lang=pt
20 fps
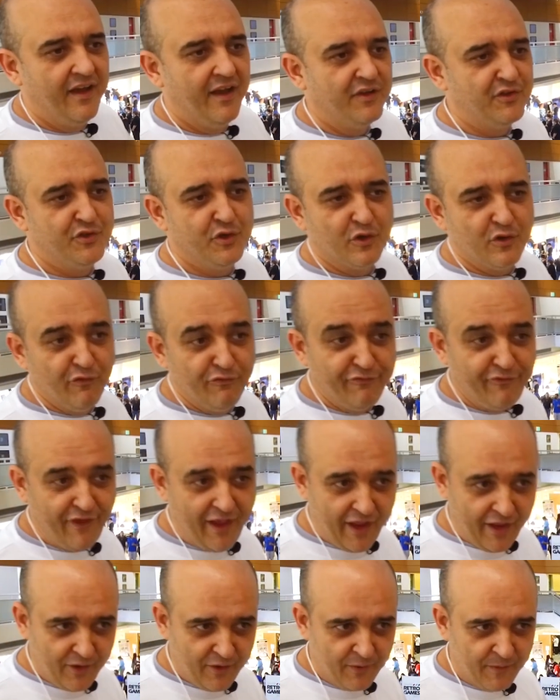Jogo
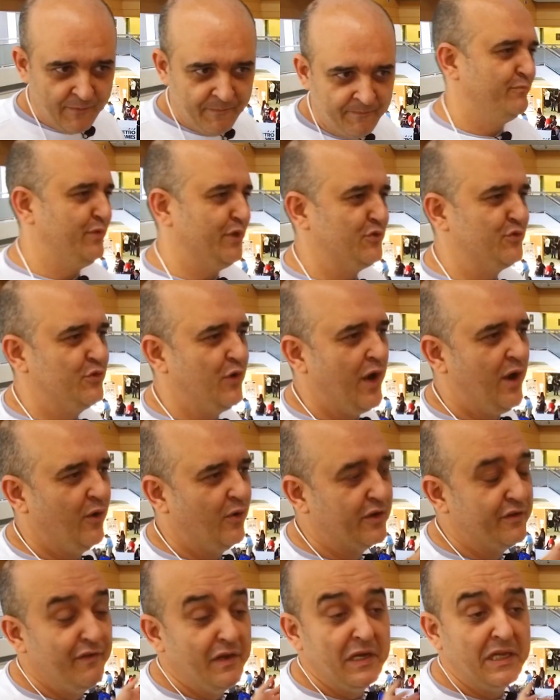Velho,
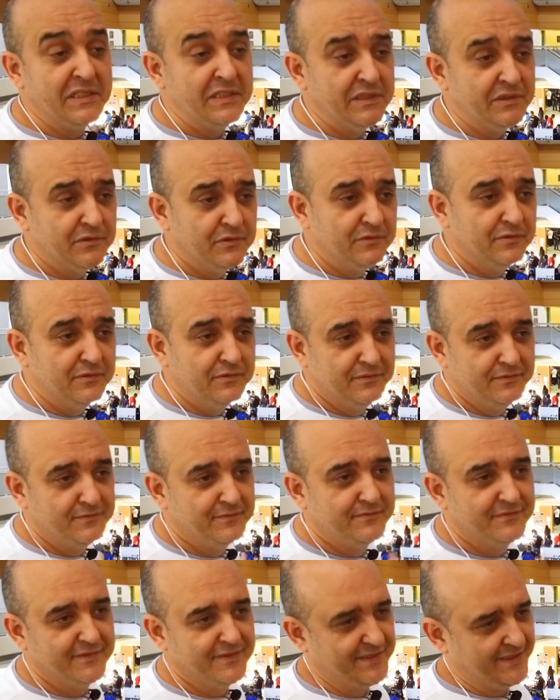pessoal que veio lá de, do
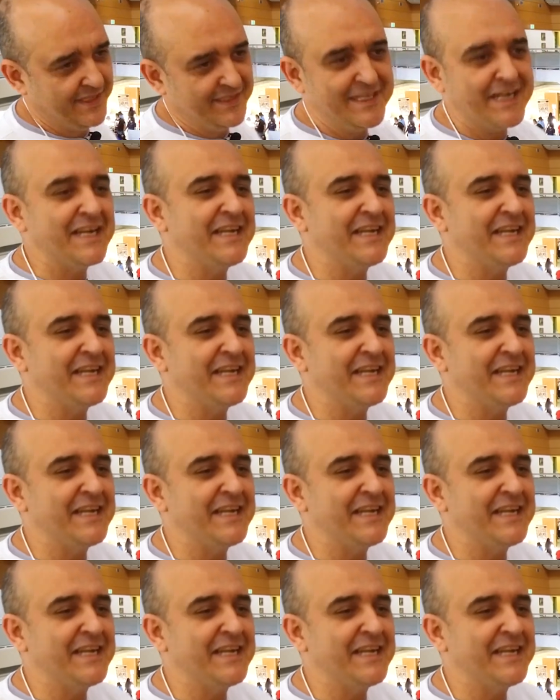Santa